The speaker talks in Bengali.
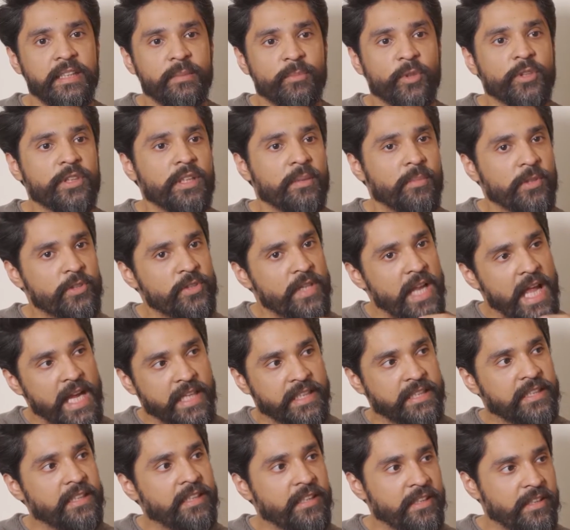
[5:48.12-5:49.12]
প্রত্যেক বছর
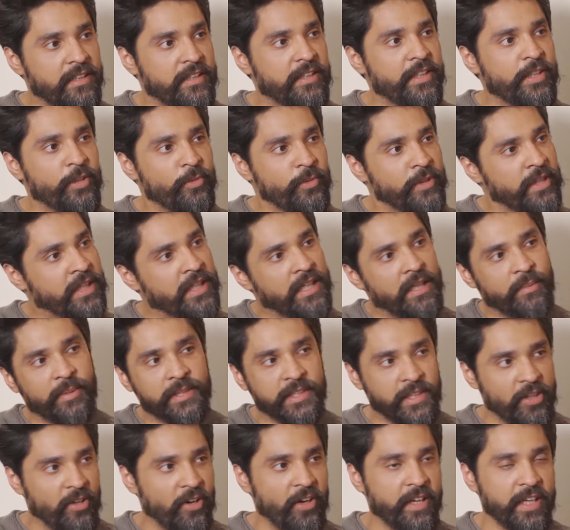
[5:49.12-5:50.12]
একটা রিউনিয়ন
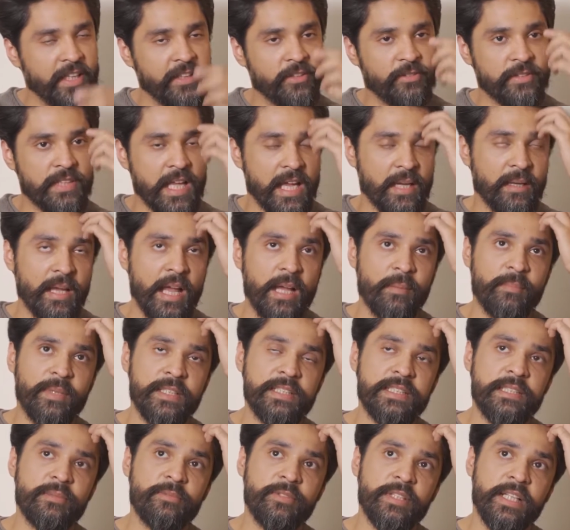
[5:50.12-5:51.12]
আমাদের হয় তো একবার
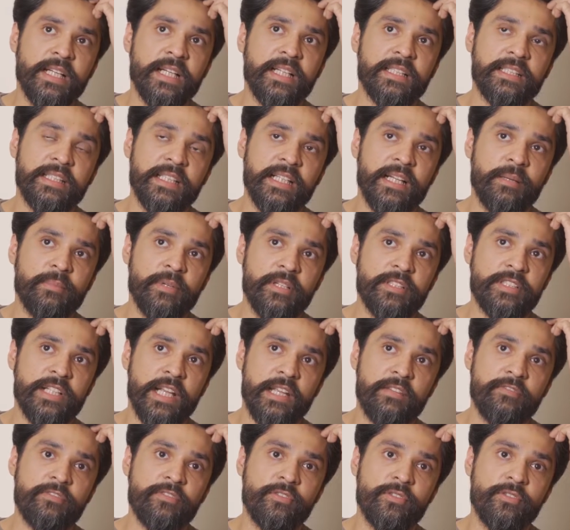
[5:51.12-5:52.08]
যেমন এখান থেকে আমরা ড্রাইভ